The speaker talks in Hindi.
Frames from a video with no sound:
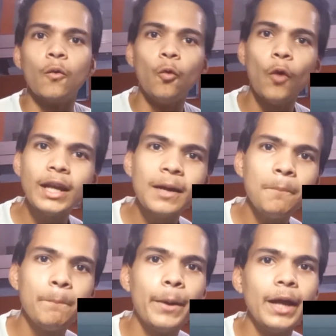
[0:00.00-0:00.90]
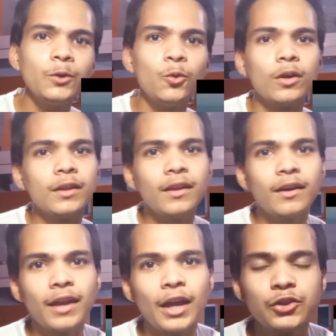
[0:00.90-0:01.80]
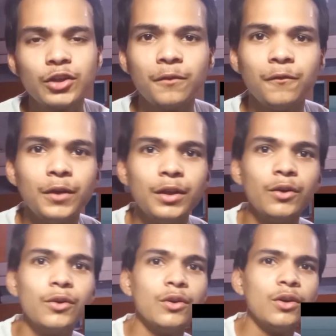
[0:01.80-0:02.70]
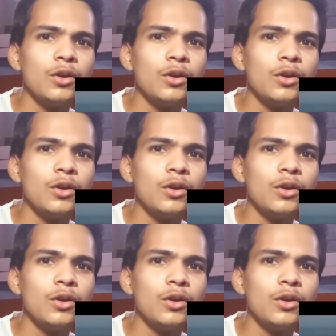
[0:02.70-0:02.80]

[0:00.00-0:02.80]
वेलकम बैक टू अनदर रिएक्शन वीडियो